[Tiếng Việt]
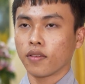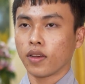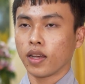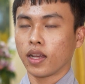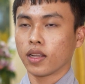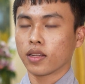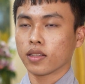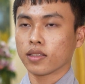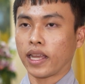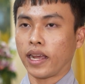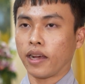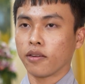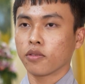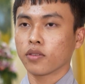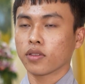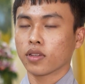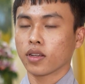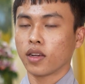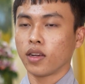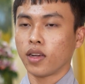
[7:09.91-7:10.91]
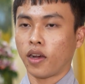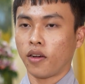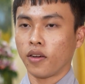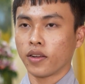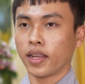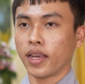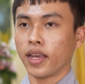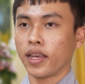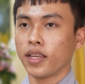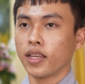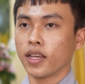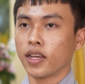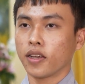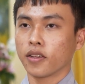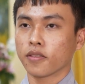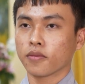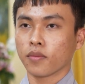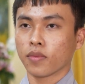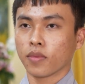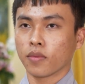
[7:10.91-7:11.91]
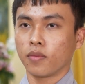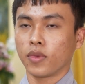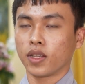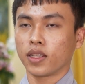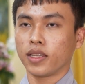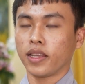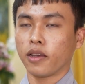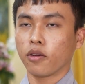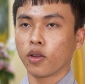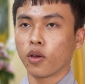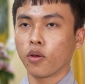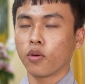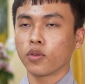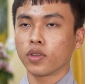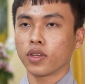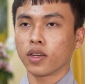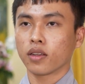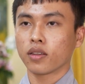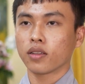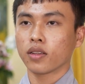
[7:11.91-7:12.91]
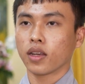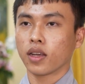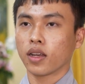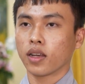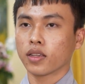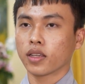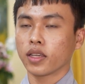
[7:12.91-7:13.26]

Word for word: và tạo cơ hội để mình giao lưu những